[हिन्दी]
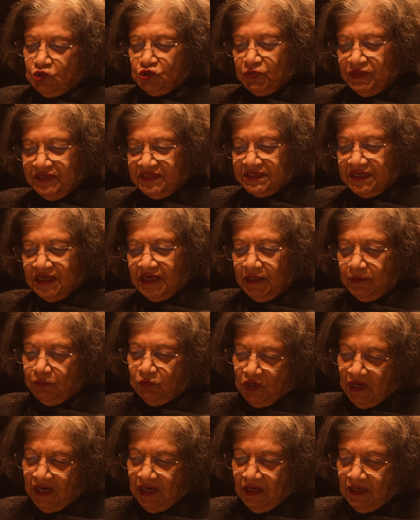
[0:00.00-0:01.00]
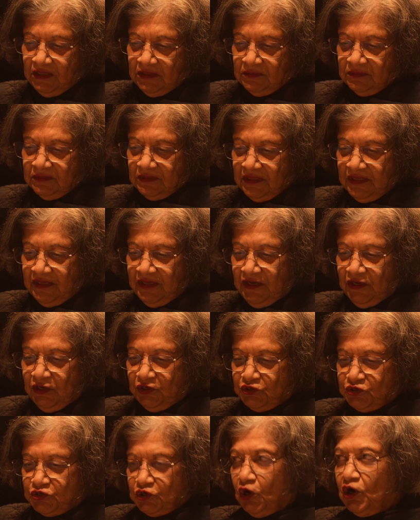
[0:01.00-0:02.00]
खुशवंत सिंह का बुरा हाल
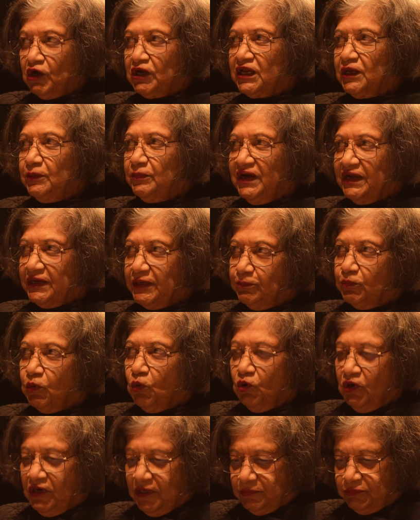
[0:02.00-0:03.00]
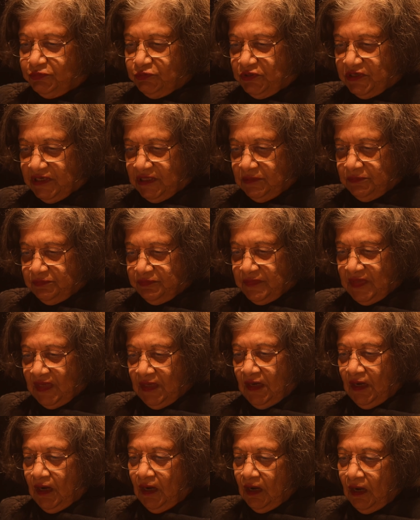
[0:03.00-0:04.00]
शौक के मारे बोलना फूटा
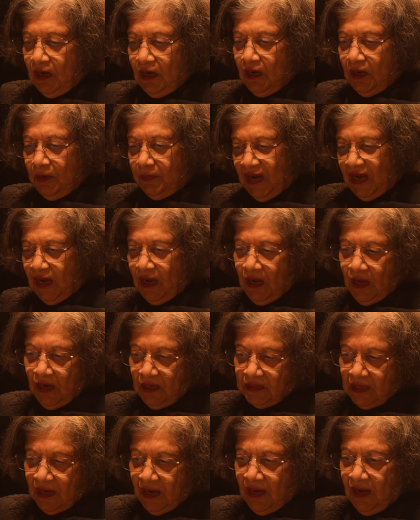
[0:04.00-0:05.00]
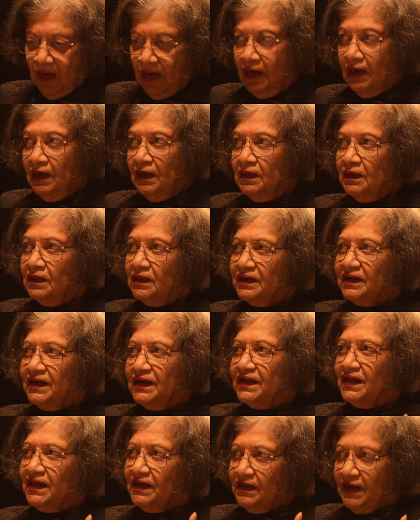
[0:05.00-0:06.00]
आबाना
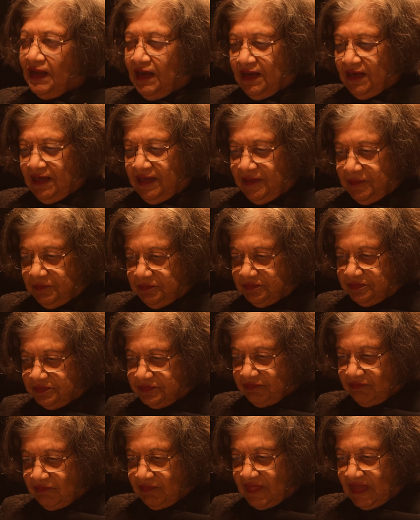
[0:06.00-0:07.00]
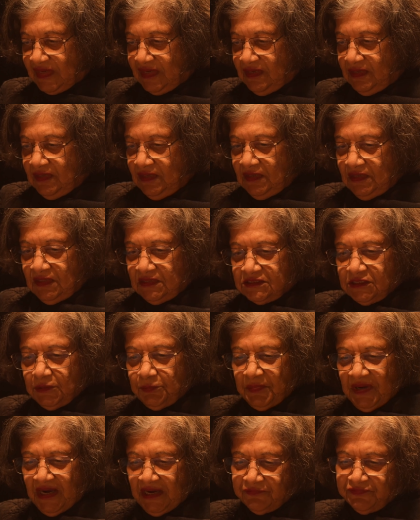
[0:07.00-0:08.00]
करके रह गए
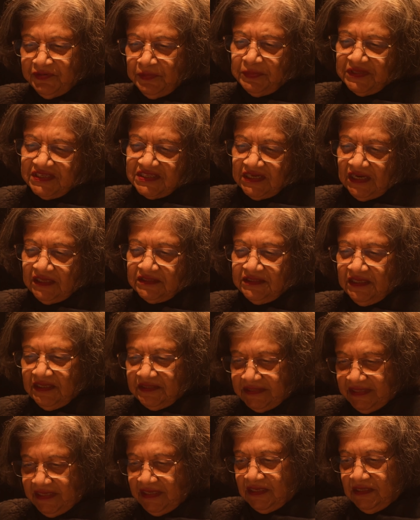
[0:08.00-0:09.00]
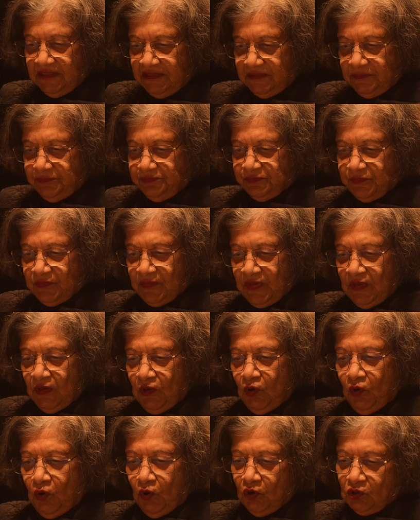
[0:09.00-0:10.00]
जब काफ़ी बरसातियां देख ली
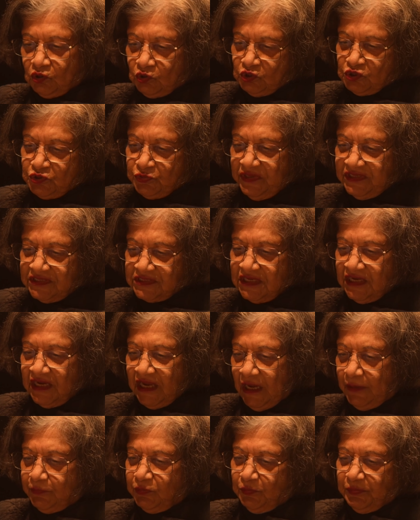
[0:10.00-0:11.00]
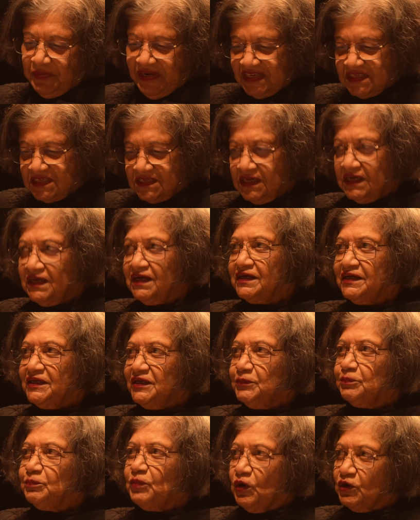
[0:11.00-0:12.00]
और खुशवंत सिंह एपोप्लेक्सी के
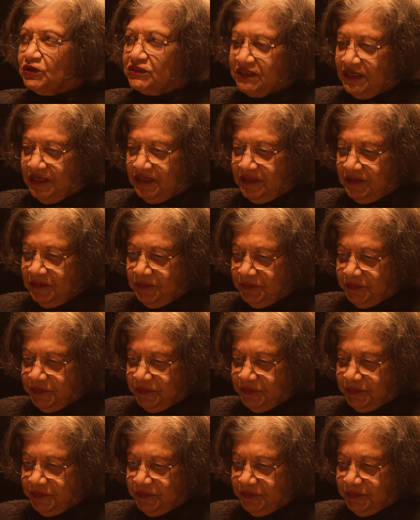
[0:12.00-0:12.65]
करीब पहुंच गए